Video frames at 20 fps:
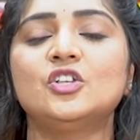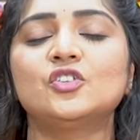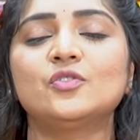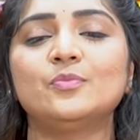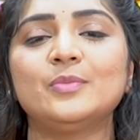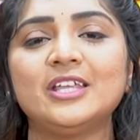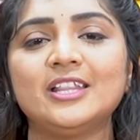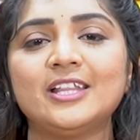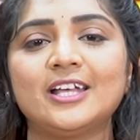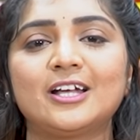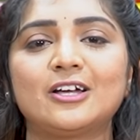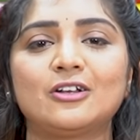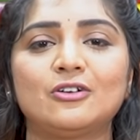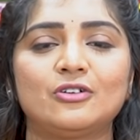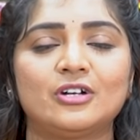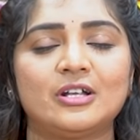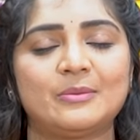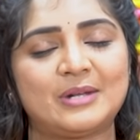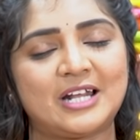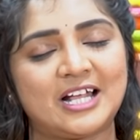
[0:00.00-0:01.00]
సో మీ
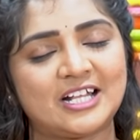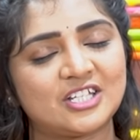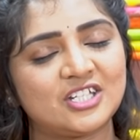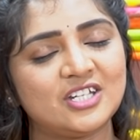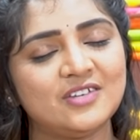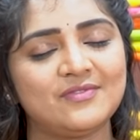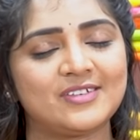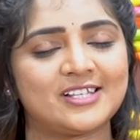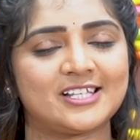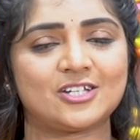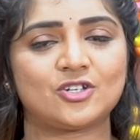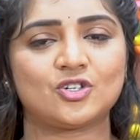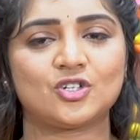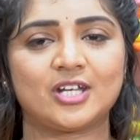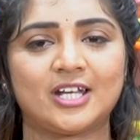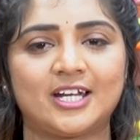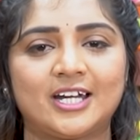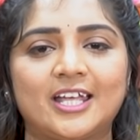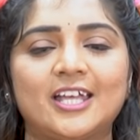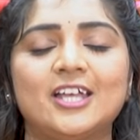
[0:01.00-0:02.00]
దగ్గరలో ఉన్న బ్రాంచ్ని విజిట్
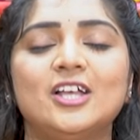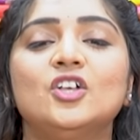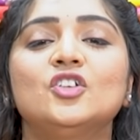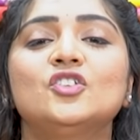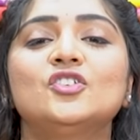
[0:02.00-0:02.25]
చేయండి